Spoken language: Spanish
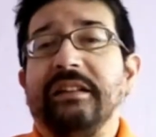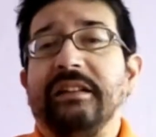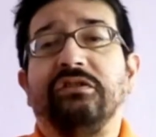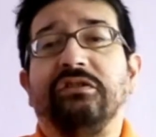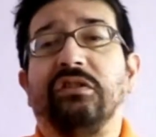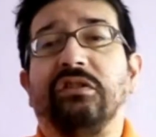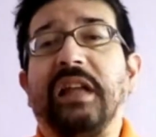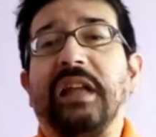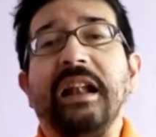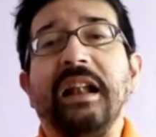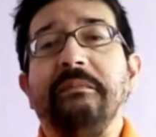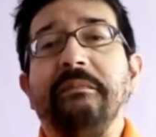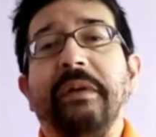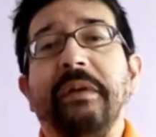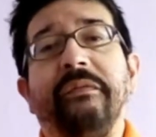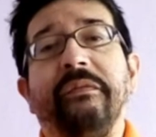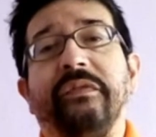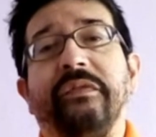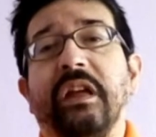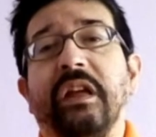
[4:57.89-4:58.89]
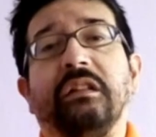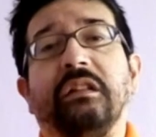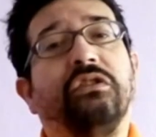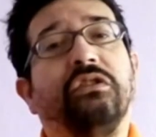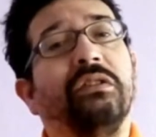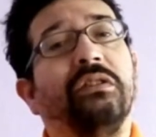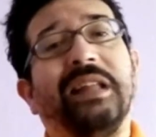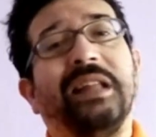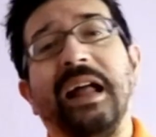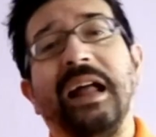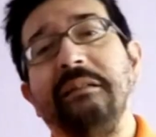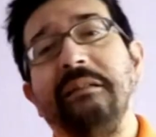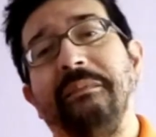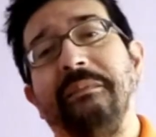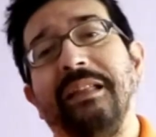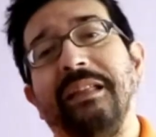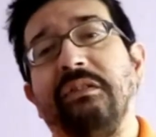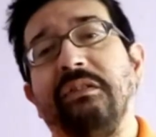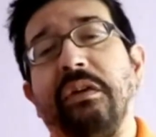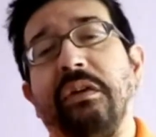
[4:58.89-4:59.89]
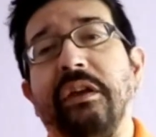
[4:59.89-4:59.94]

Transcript: totalmente, totalmente.